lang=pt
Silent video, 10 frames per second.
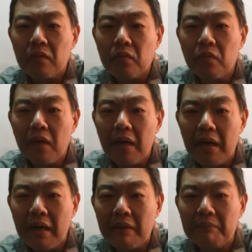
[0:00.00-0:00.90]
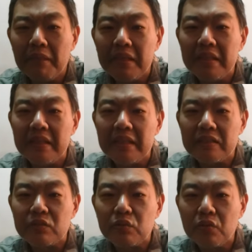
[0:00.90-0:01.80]
com a
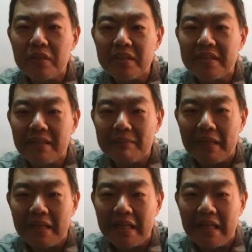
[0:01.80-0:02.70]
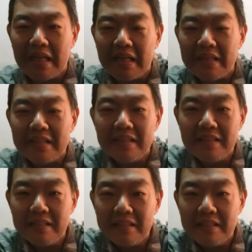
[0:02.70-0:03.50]
banhinha toda trabalhada.